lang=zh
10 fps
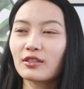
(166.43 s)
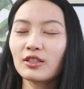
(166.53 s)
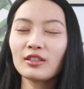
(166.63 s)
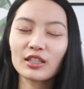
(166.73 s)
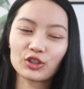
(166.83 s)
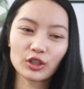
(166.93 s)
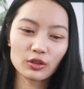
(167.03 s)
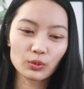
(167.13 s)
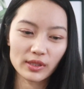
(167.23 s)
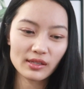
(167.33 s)
那个时
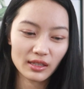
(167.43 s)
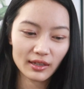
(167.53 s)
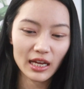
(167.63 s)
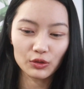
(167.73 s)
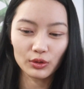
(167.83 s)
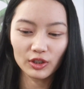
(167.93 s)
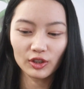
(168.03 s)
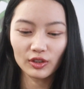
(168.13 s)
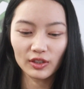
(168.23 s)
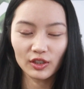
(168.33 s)
候我自己的感觉
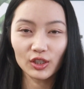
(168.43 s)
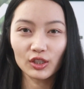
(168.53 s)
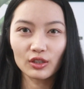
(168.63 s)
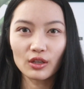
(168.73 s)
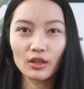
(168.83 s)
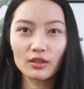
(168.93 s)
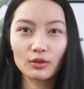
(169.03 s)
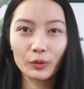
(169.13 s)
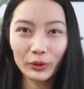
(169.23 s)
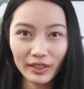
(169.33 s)
是，其实
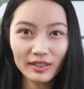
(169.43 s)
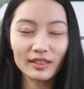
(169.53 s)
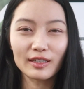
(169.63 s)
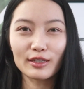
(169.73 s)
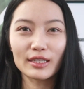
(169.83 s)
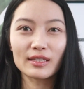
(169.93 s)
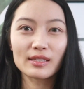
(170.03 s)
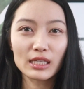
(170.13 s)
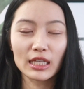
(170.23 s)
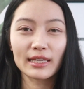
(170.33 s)
归根结底，你
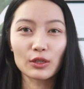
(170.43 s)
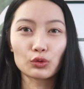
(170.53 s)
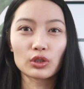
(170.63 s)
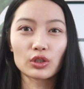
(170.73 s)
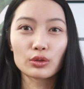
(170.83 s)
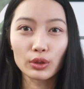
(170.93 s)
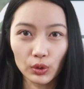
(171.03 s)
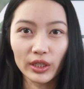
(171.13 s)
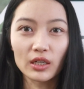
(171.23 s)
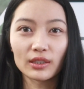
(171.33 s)
自己的感觉是最
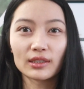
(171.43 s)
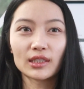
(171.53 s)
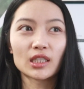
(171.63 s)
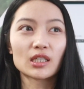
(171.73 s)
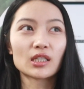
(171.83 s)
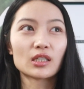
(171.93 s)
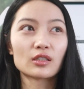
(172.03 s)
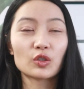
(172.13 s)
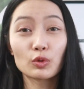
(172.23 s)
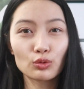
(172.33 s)
重要的。呃，
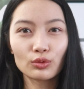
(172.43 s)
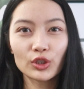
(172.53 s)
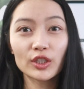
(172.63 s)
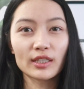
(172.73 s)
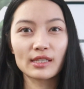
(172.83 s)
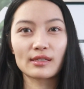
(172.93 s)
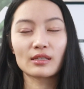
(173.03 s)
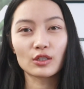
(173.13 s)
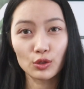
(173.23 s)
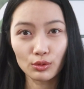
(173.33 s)
什么速度适合你自
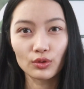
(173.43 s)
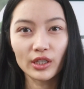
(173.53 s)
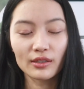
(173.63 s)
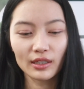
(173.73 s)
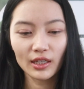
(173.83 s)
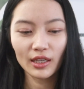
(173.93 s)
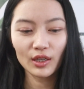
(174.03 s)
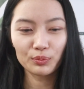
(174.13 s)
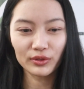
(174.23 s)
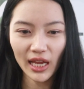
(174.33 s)
己是最重要的，
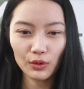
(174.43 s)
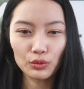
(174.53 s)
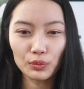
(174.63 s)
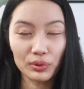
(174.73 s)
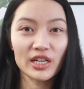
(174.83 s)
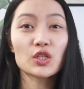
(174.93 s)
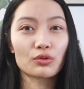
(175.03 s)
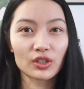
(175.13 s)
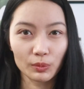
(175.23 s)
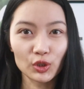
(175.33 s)
不在于别人觉
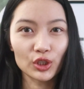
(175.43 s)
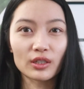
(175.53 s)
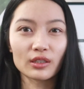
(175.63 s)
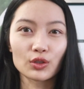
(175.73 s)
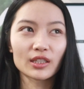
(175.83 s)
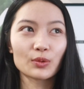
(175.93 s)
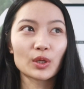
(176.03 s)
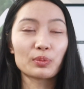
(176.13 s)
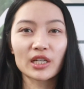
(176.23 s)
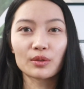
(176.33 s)
得什么适合你，因
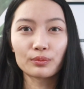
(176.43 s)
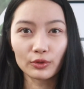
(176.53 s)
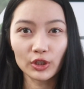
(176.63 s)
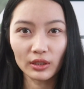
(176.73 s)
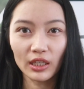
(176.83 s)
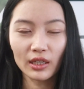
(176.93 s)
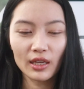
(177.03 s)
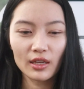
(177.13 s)
为别人不是你。